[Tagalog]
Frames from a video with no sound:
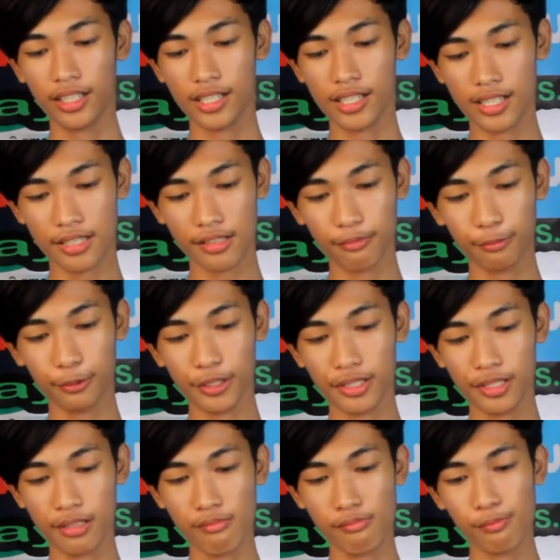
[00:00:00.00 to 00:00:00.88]
Yan,
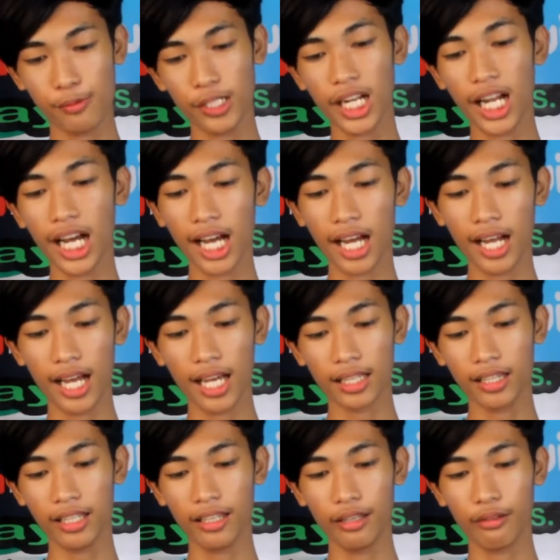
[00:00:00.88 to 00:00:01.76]
simple-simple lang kang
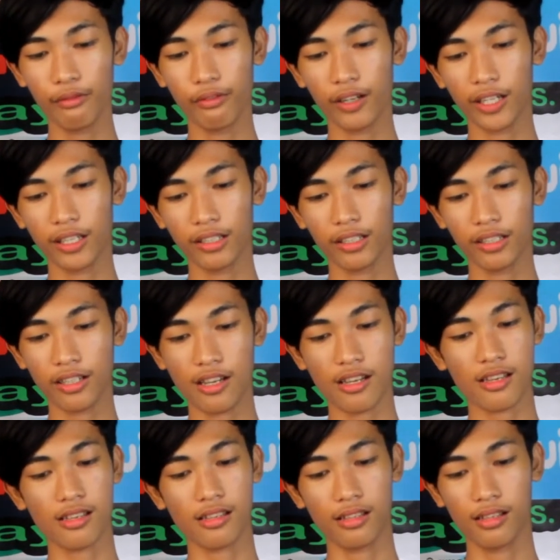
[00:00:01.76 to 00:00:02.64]
ate
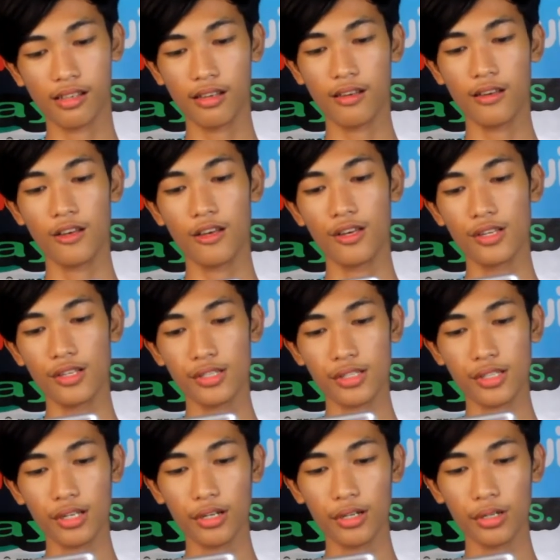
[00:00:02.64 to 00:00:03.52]
Ivana.
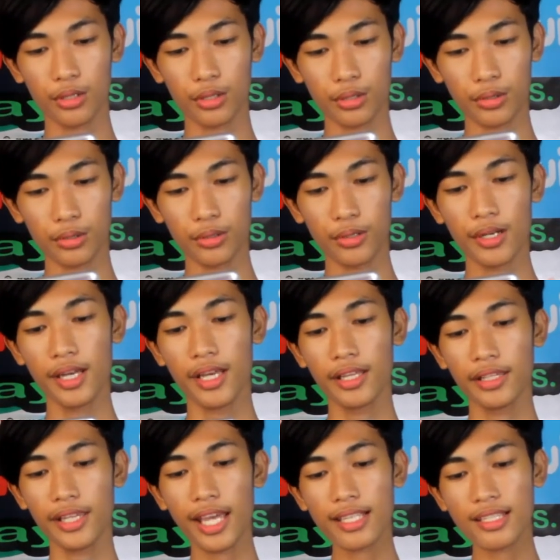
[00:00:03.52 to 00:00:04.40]
So,
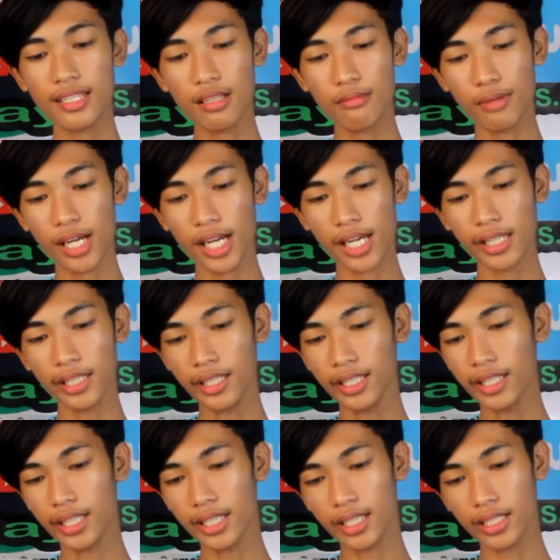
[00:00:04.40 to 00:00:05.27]
next naman
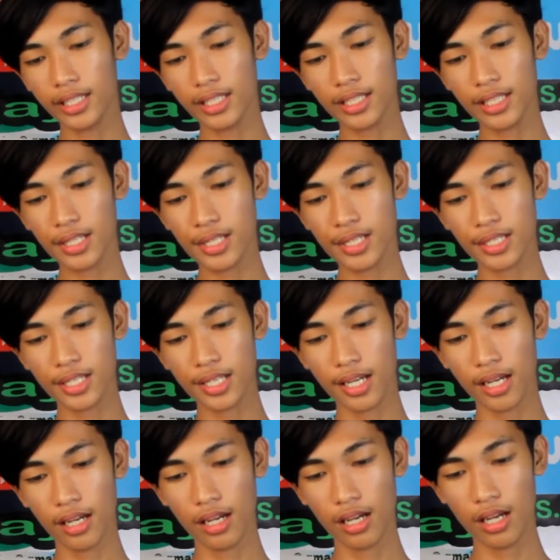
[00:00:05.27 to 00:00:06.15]

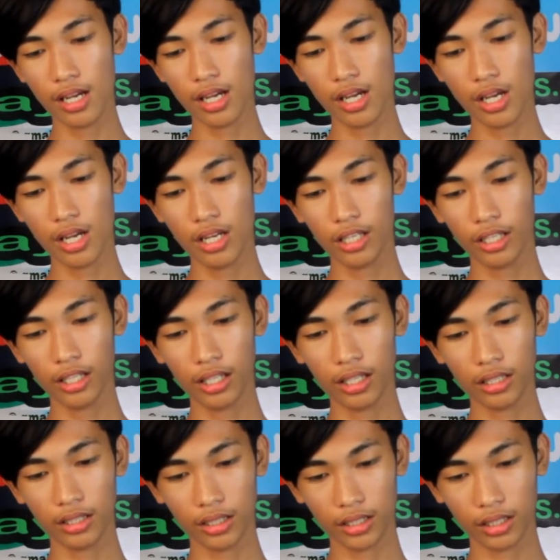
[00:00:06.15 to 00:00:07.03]
is
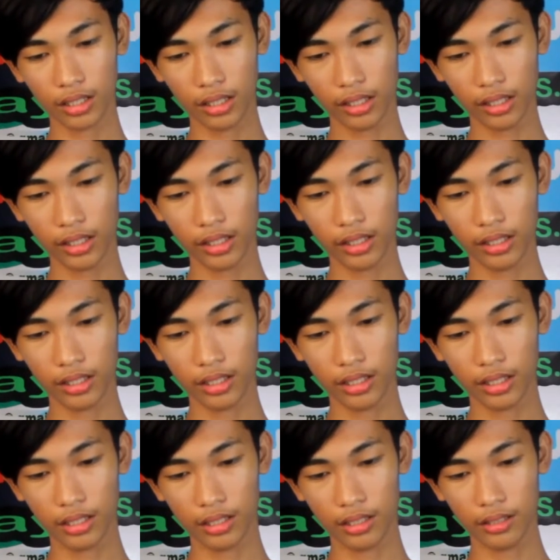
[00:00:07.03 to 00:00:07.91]
kay
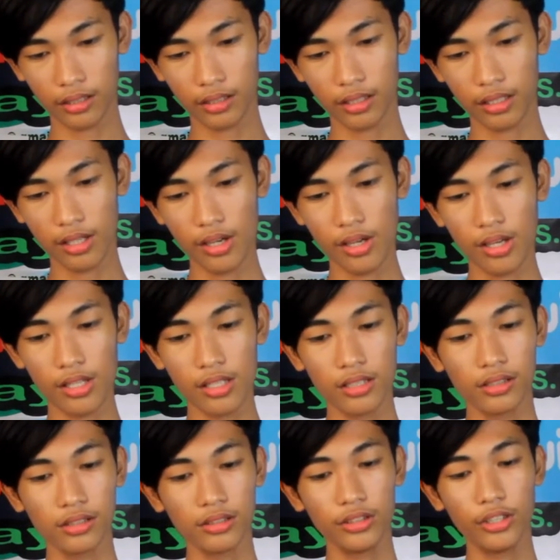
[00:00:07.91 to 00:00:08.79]

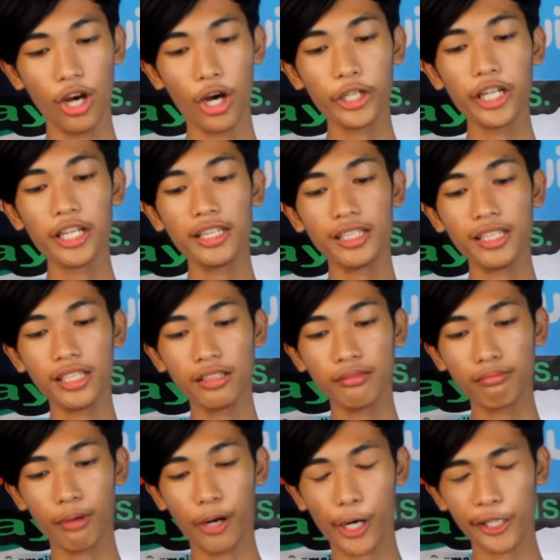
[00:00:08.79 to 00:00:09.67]

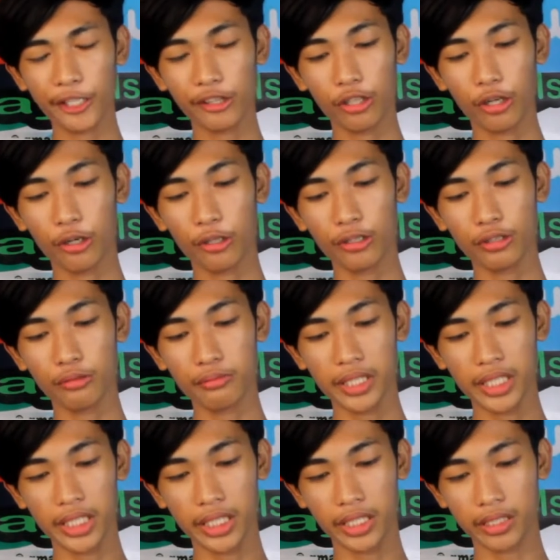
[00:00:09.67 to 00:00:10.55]
Donalyn
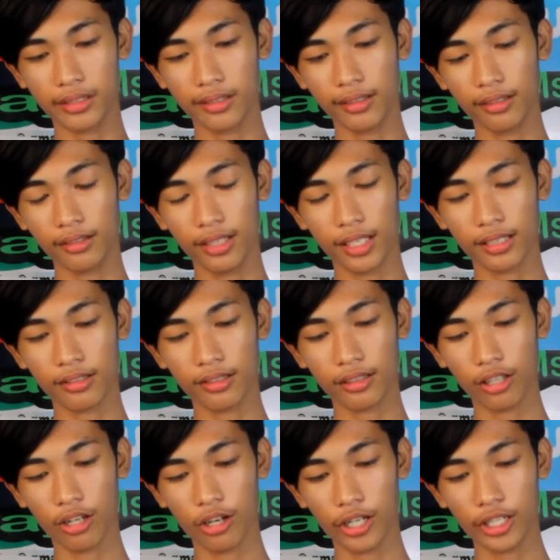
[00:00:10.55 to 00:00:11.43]
Bartolome. So, let's
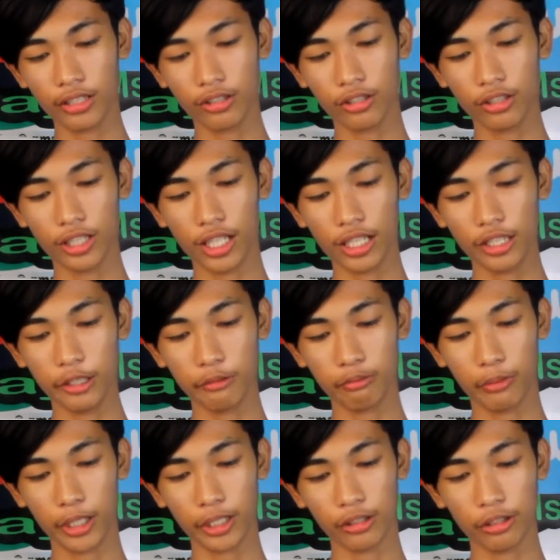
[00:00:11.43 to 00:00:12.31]
start.
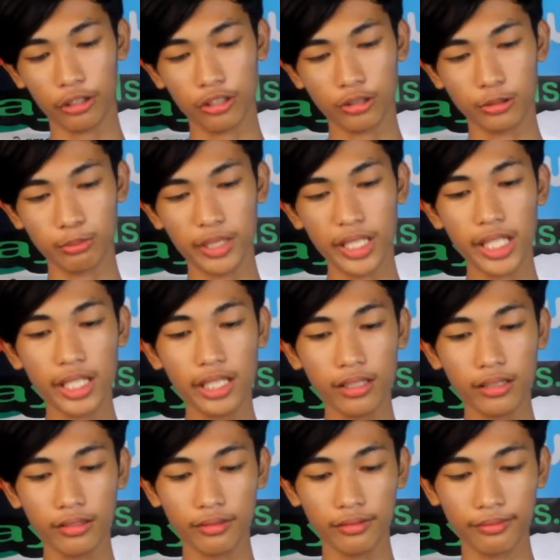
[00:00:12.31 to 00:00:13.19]
Donalyn
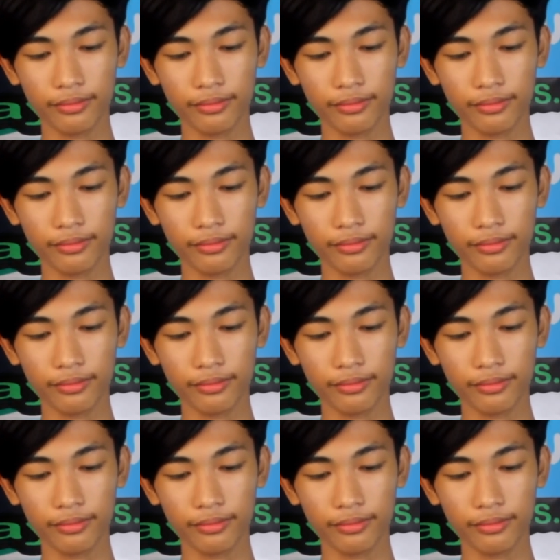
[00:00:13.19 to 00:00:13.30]
Bartolome.